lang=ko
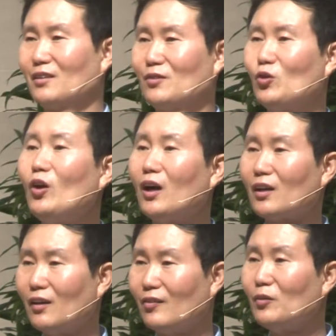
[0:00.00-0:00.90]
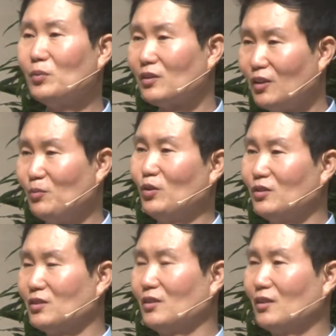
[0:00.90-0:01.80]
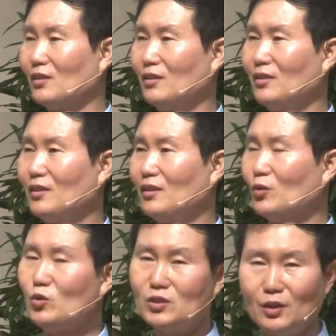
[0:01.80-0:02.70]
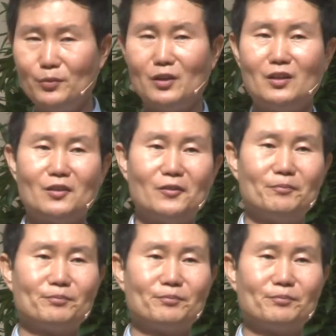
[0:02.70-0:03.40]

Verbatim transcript: 죄악의 성벽들이 무너져 내리고 도시가 변화되고